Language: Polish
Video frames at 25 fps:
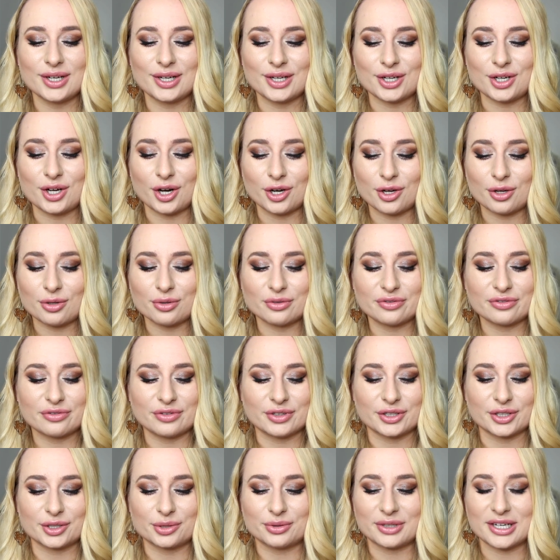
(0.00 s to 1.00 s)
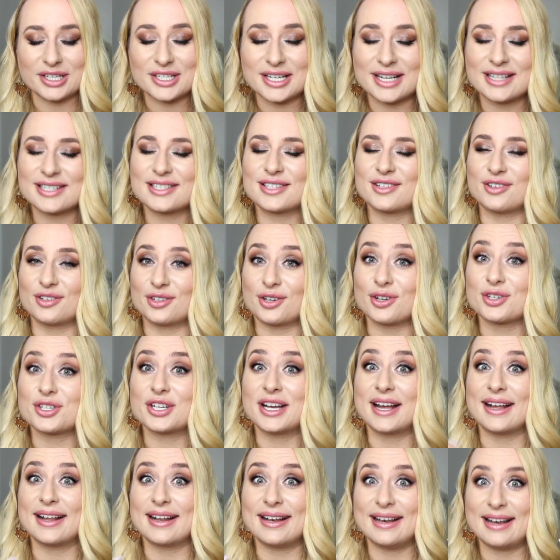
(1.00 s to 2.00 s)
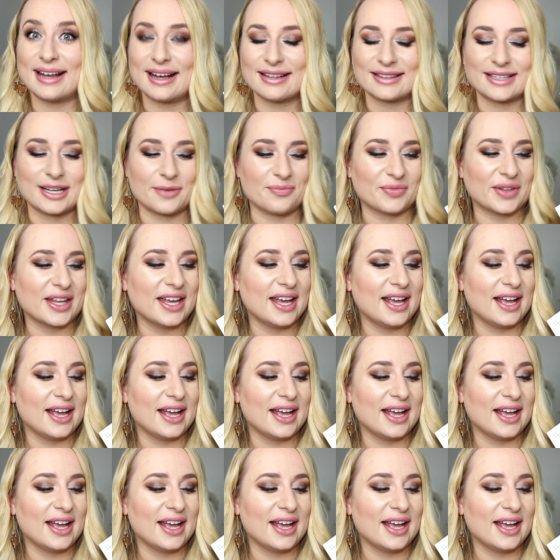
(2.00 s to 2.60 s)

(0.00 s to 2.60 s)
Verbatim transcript: e, kolorów, e, które często noszę latem.